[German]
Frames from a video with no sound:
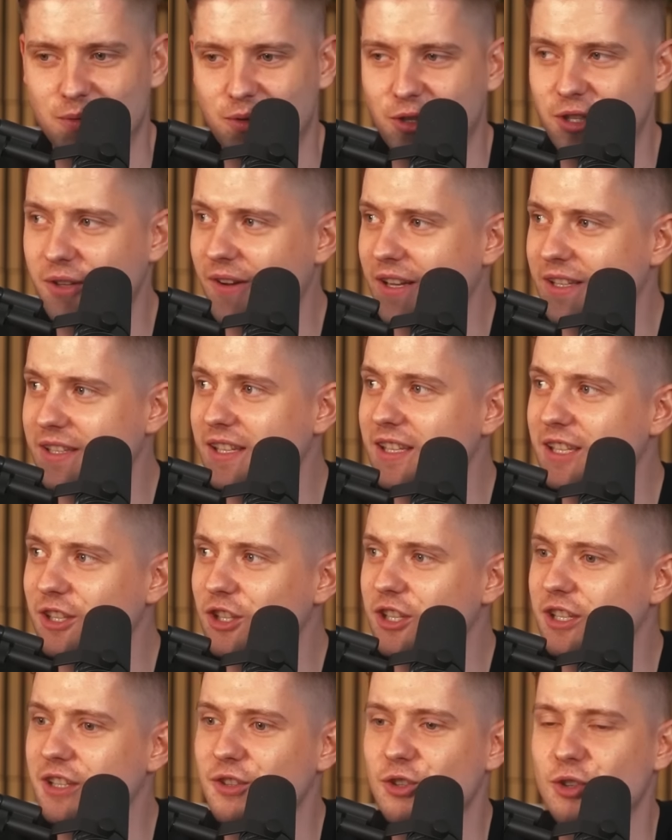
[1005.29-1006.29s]
für jeweils die
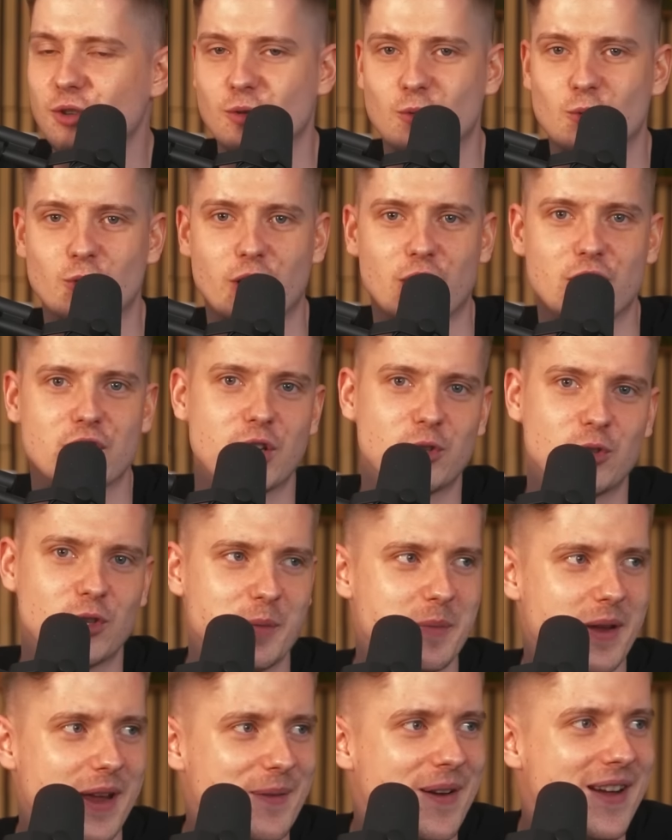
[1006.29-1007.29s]
Nische ist schon gut, außer
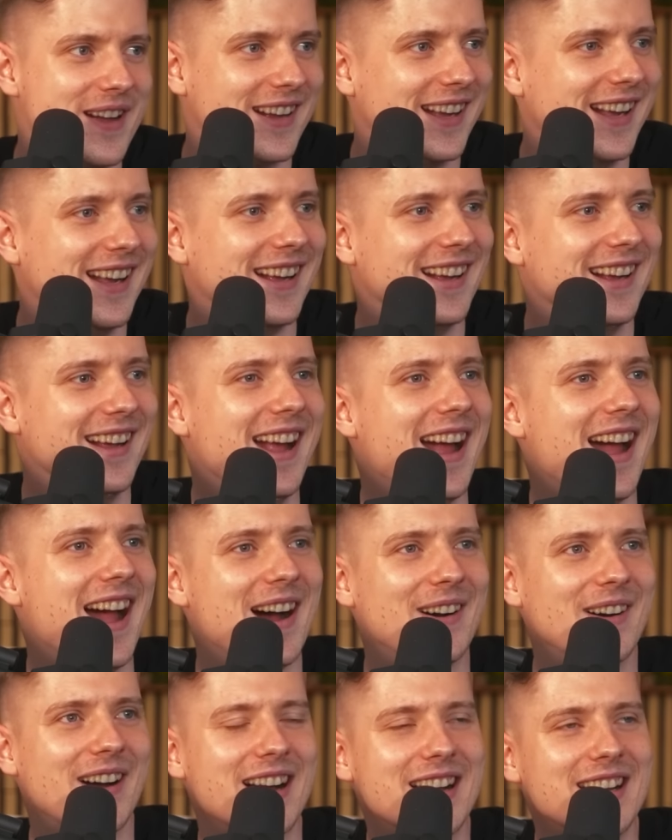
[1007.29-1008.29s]
Julian Bam.